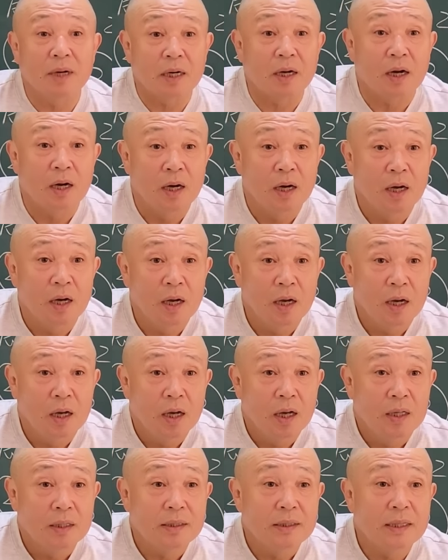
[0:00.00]
봐라.
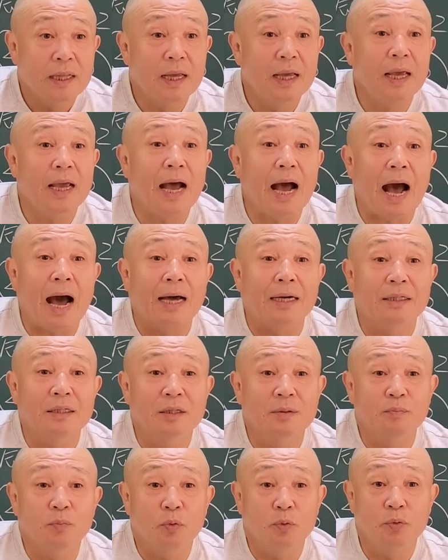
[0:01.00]
내
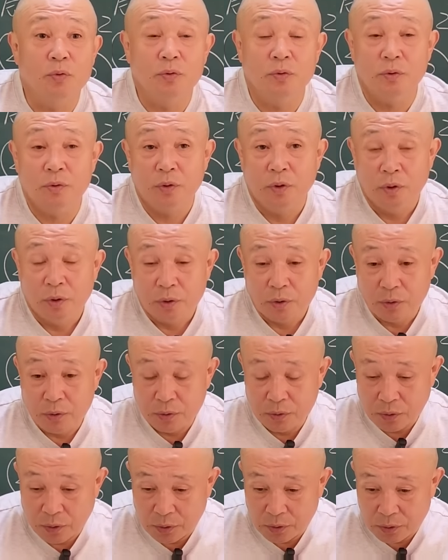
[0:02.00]
안을 보는
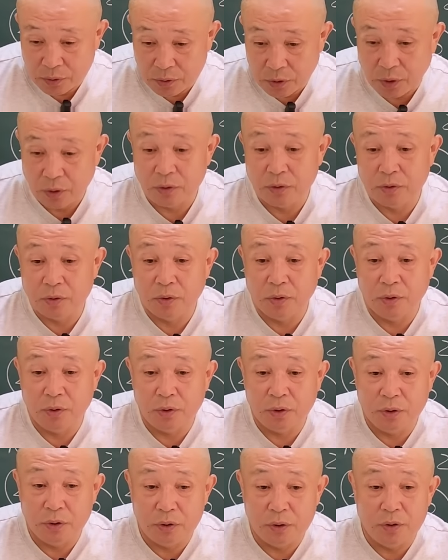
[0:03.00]
그런
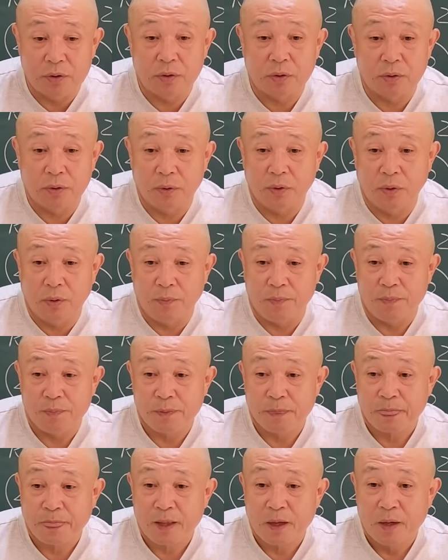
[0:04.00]
적성이 있어도
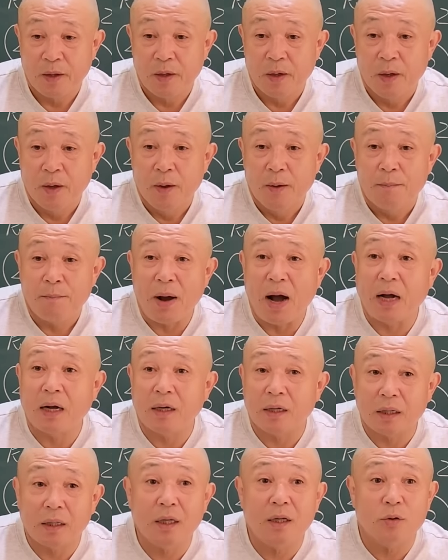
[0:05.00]

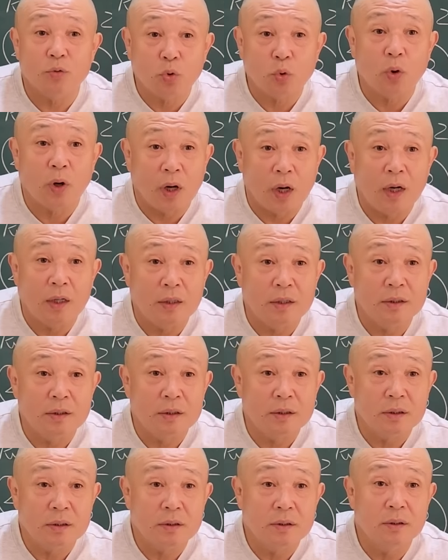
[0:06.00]
밖에
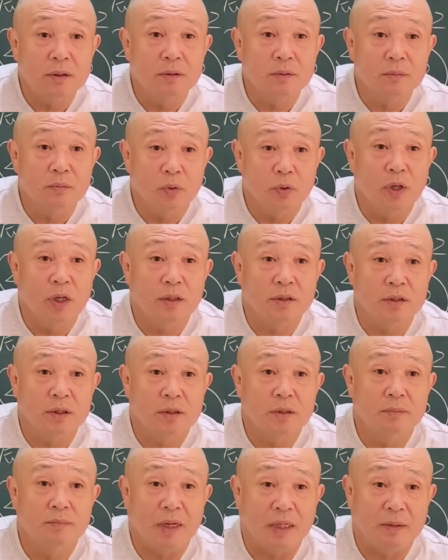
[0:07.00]
돌아가는 그런
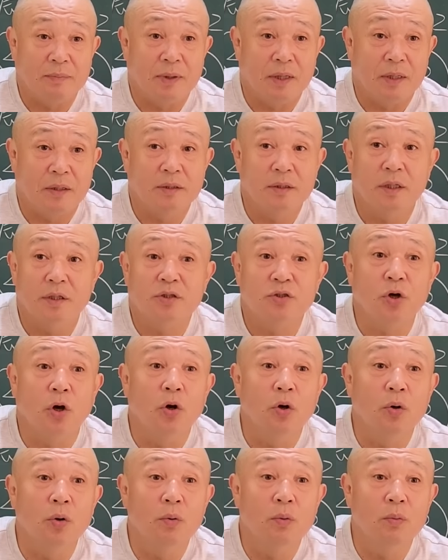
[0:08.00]
모양새를 많이 봐라. 그러니까
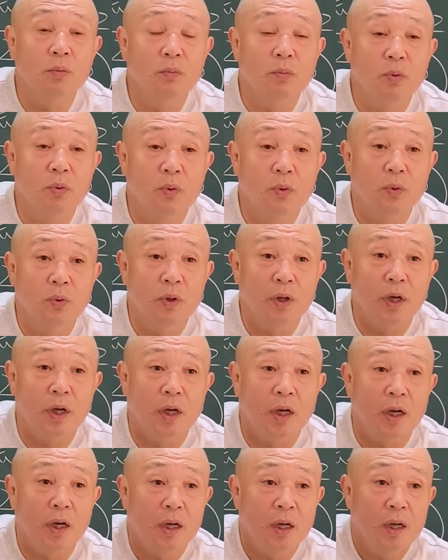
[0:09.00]

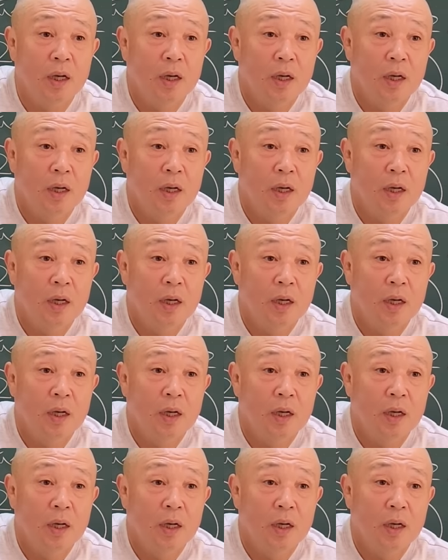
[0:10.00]
정보에